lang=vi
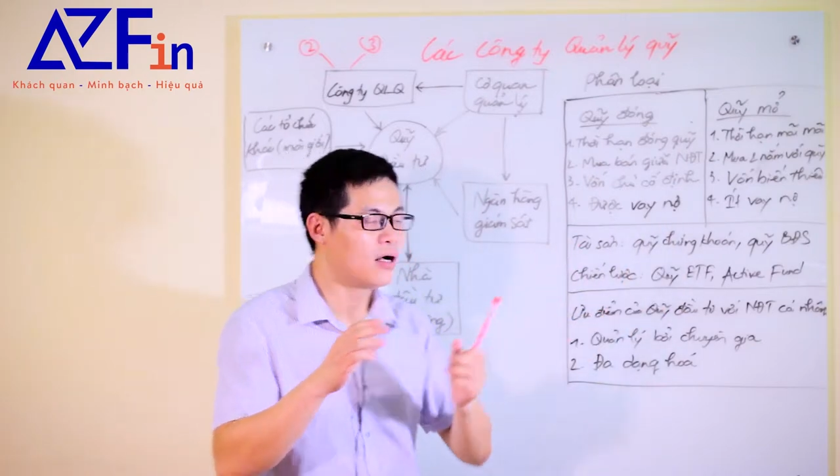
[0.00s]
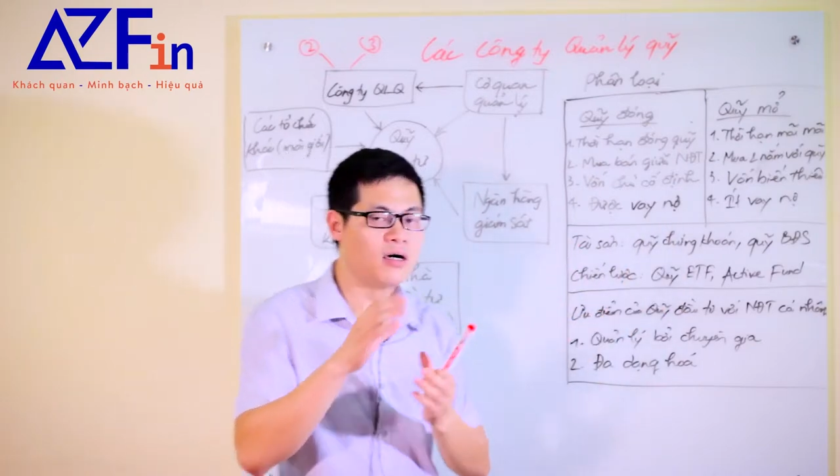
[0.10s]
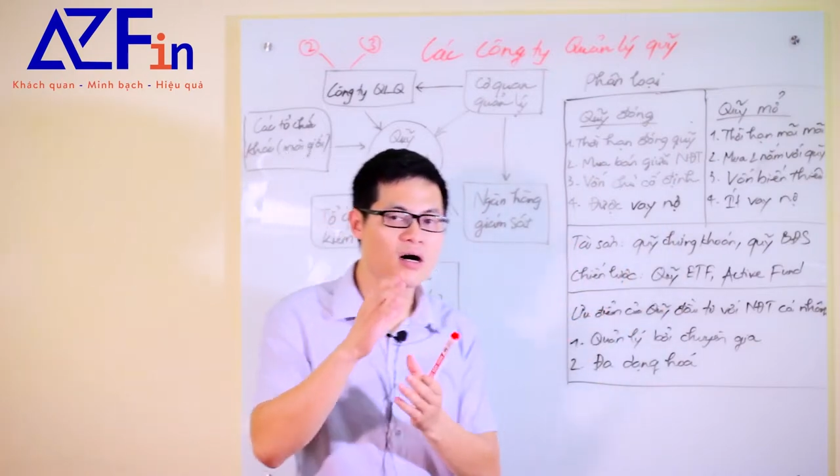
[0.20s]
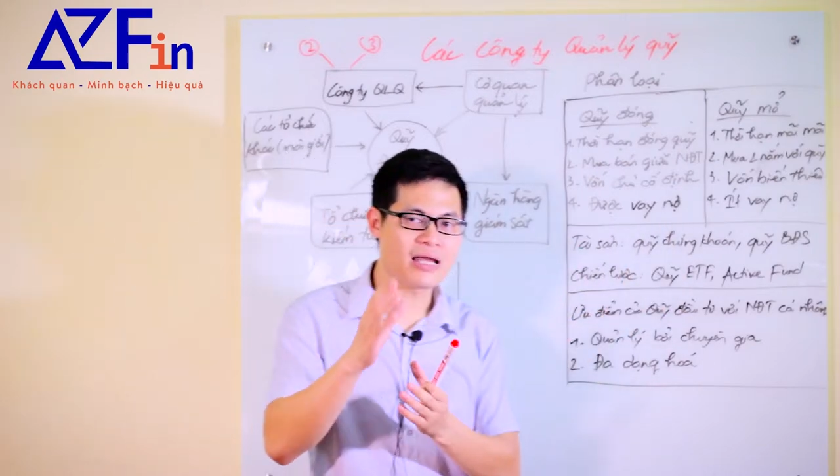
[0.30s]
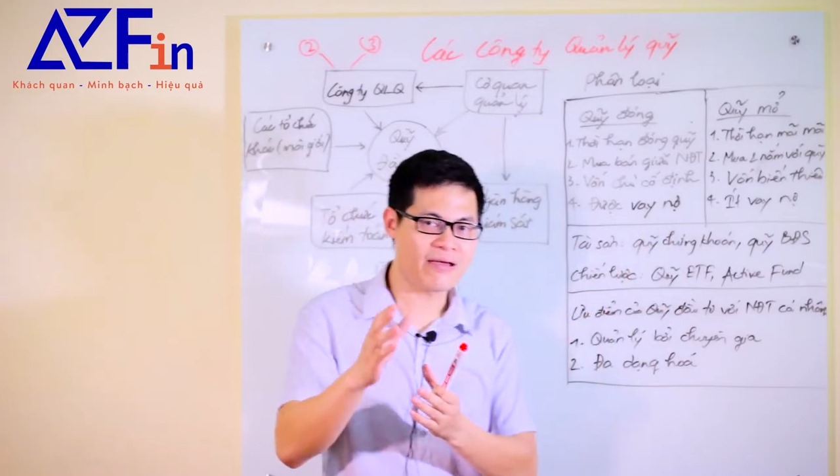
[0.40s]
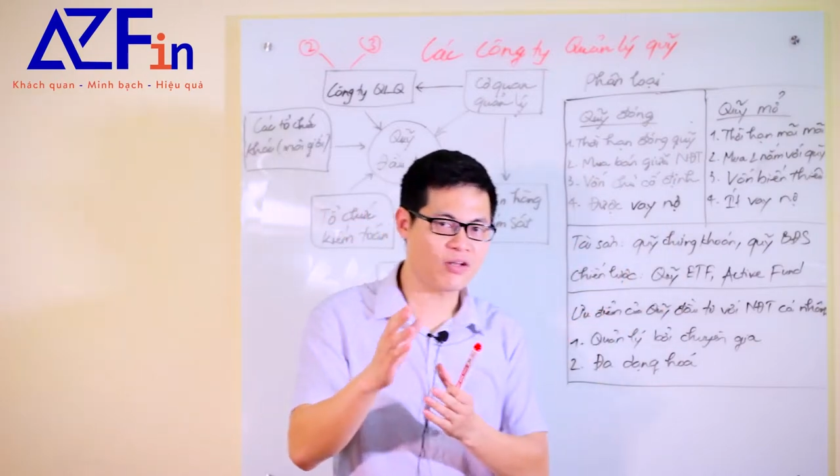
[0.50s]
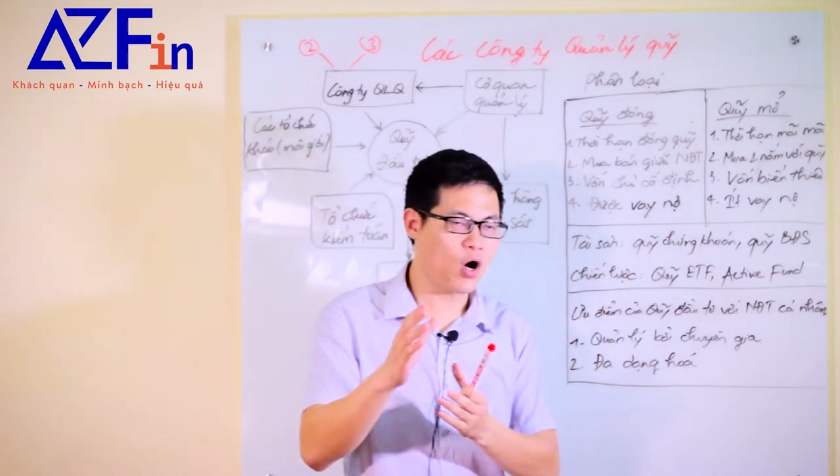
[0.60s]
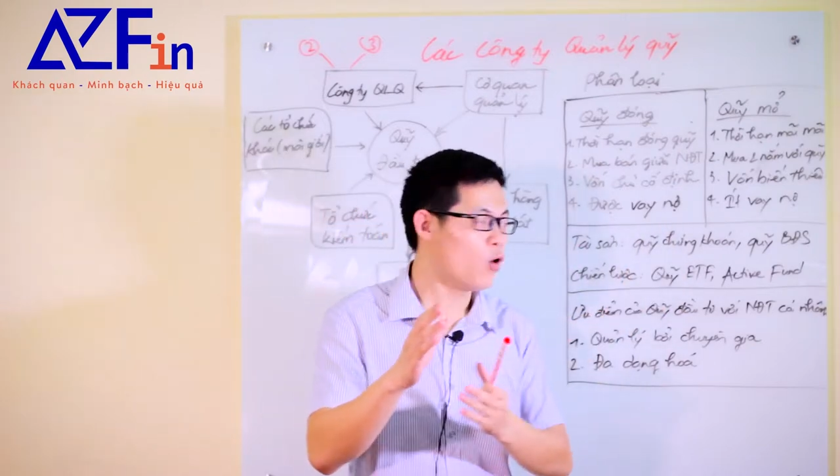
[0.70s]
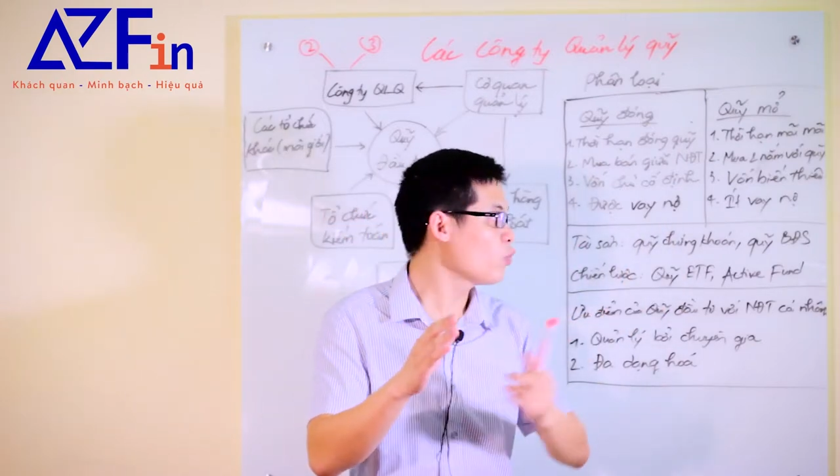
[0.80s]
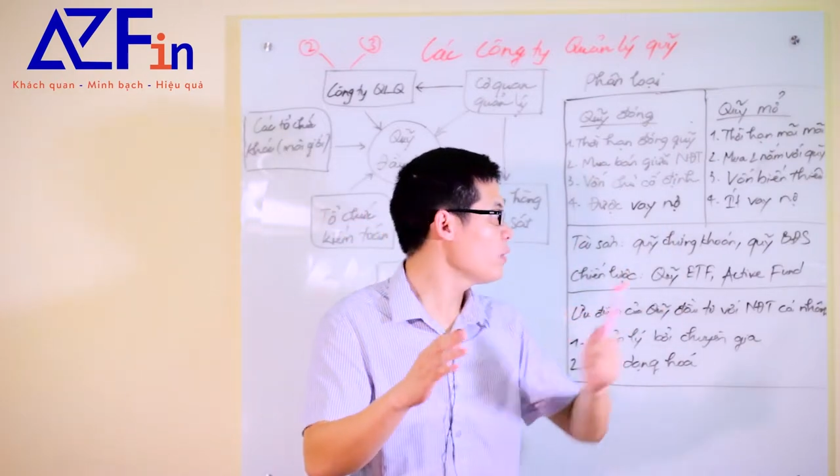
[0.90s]
Ngược lại với
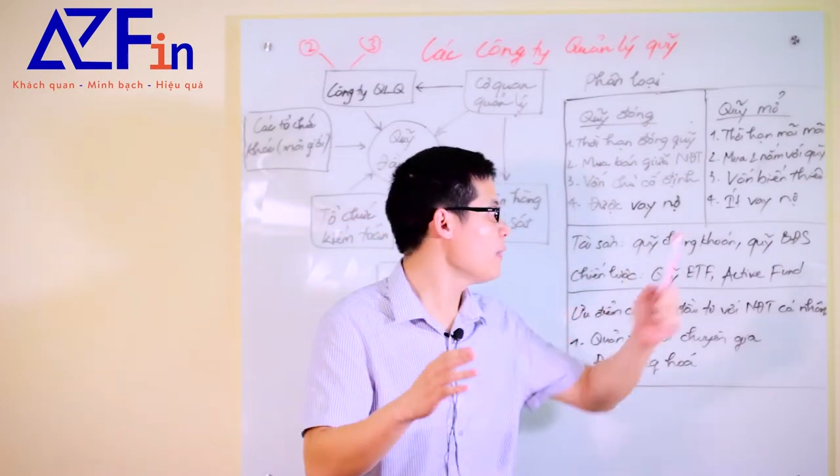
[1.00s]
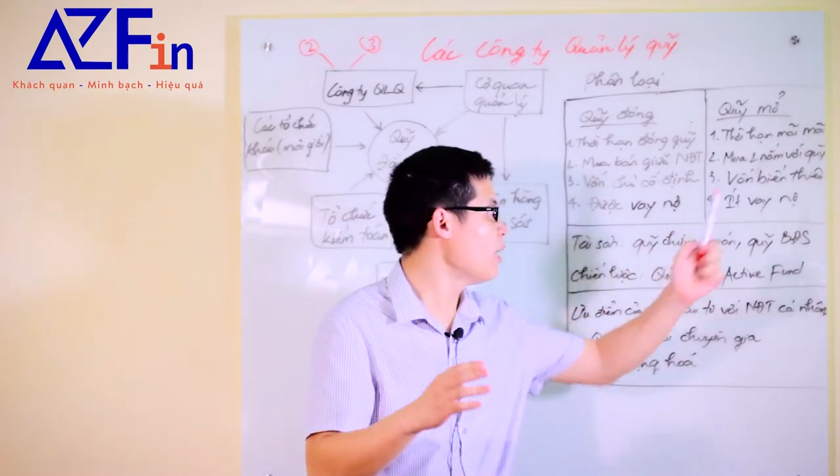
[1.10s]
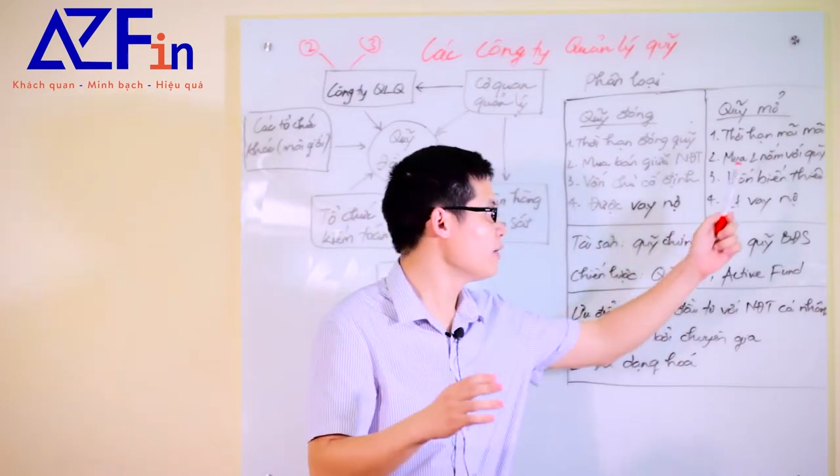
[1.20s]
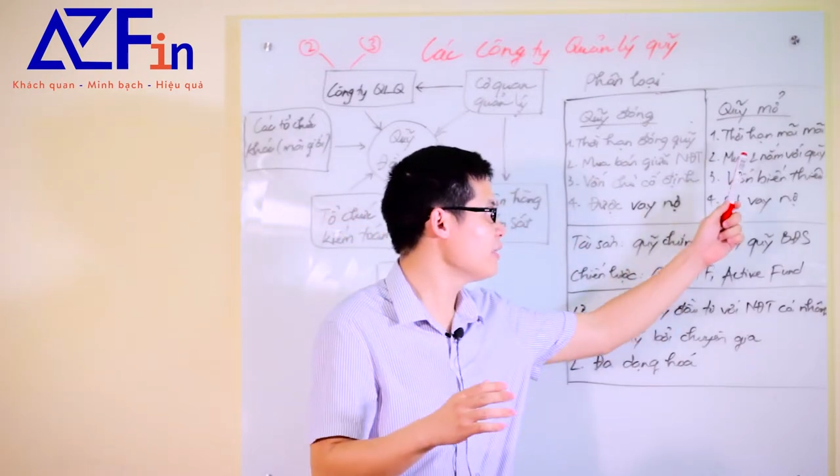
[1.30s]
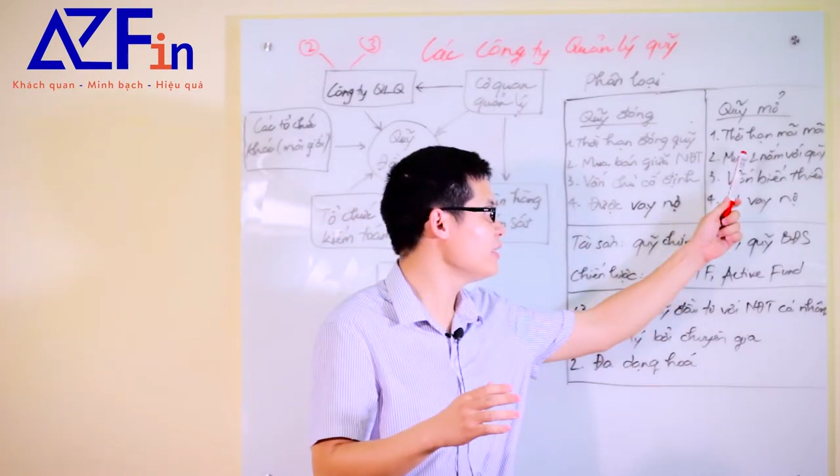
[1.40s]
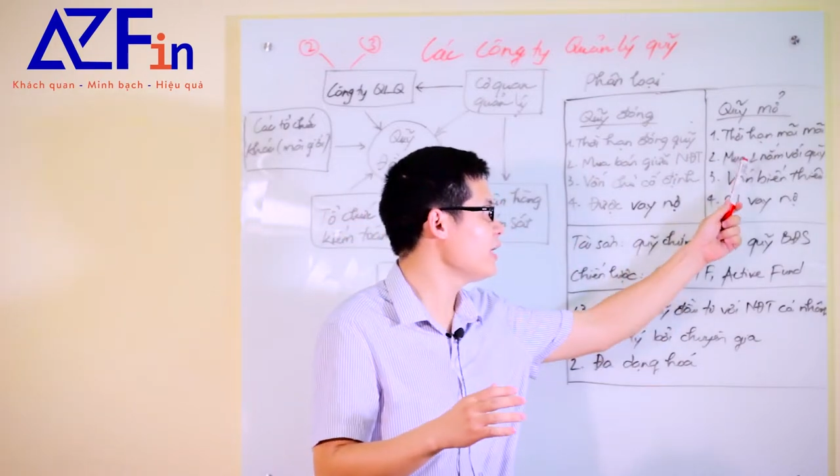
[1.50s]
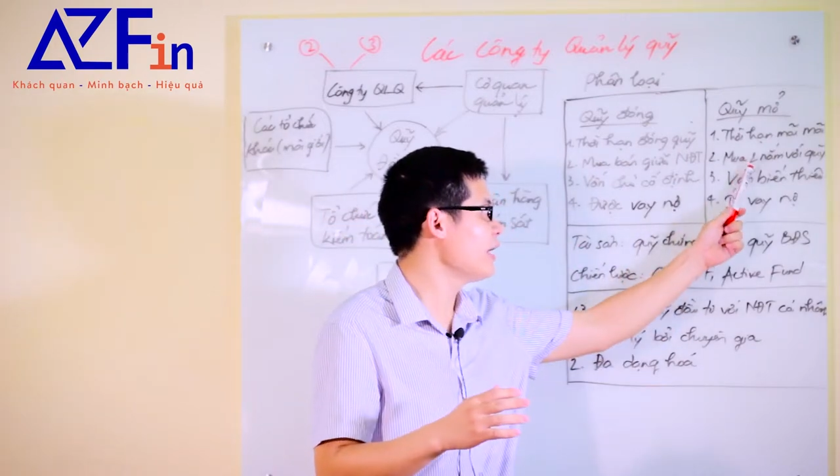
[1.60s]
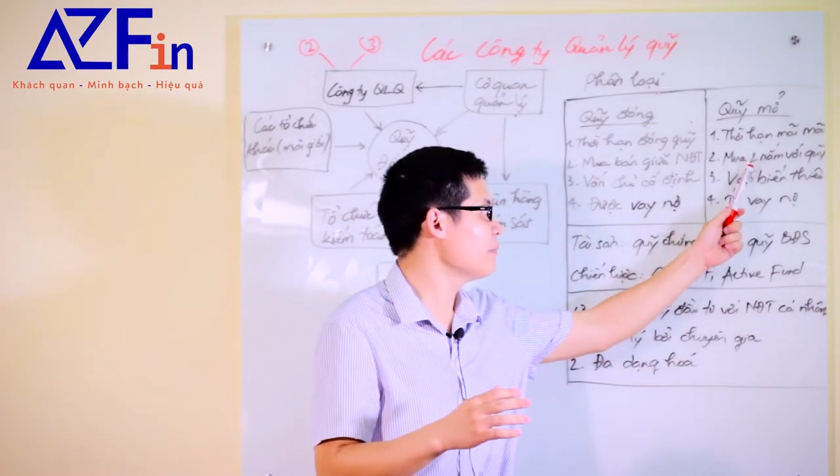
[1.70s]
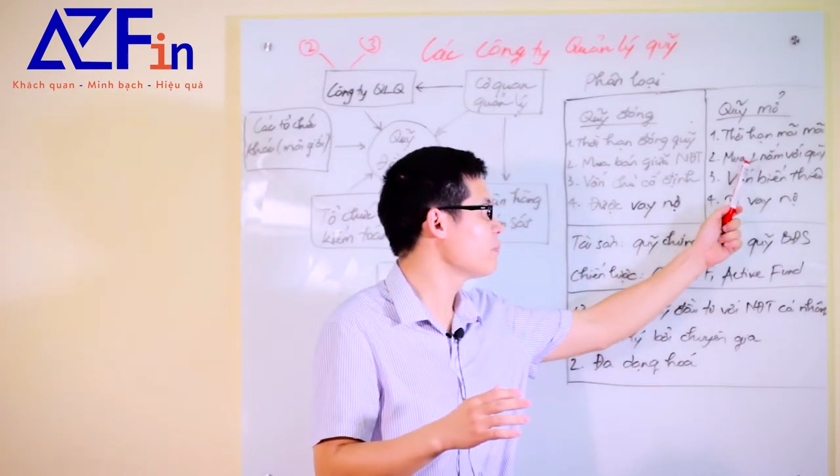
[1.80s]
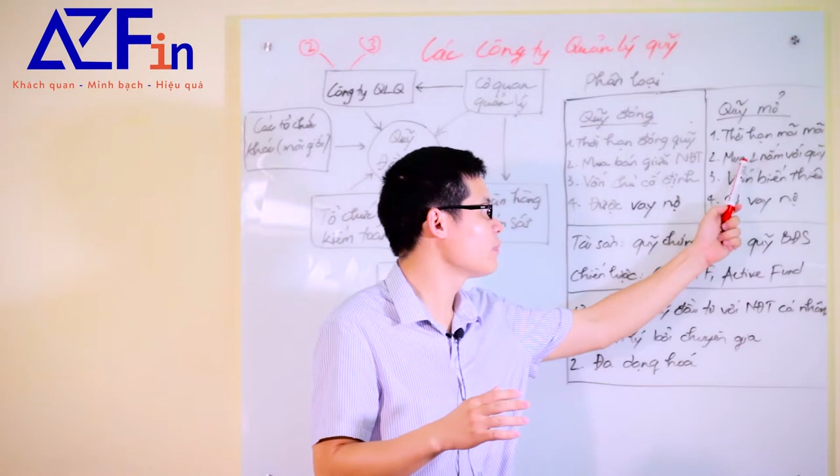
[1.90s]
đó, quỹ mở sẽ như này.